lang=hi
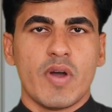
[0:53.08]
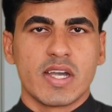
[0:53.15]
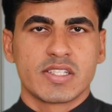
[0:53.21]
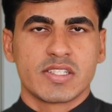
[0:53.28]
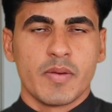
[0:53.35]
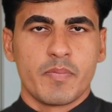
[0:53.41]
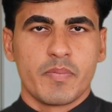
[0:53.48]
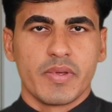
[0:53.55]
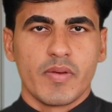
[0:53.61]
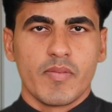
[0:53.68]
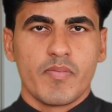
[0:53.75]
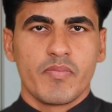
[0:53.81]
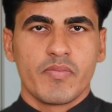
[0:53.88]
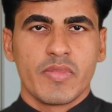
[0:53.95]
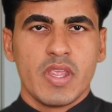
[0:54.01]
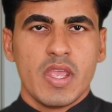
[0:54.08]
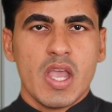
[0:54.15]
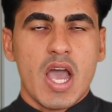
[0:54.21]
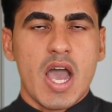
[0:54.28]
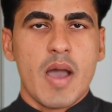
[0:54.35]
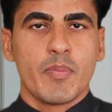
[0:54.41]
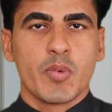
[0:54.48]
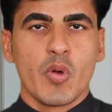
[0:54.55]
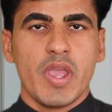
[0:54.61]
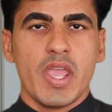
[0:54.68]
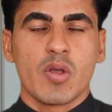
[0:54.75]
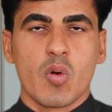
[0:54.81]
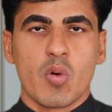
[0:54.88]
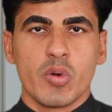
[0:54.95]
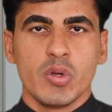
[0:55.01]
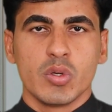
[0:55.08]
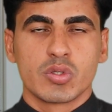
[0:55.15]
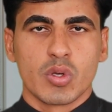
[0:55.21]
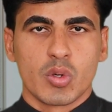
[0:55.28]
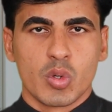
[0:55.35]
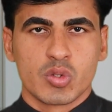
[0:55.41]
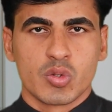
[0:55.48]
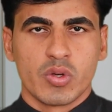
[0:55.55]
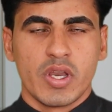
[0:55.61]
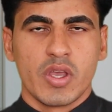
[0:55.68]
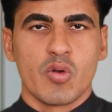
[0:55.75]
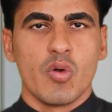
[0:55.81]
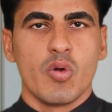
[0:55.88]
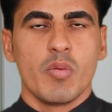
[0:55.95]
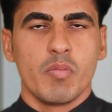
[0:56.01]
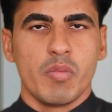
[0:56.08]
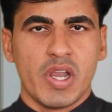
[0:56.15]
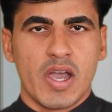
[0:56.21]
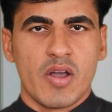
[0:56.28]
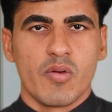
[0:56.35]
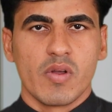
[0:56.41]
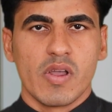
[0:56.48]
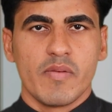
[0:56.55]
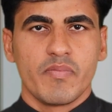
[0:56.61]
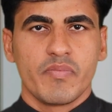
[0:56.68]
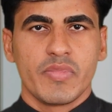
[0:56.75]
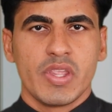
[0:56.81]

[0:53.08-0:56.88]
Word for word: व्हाट्सएप पे आपको एक ऑडियो जरूर सुनने को मिला होगा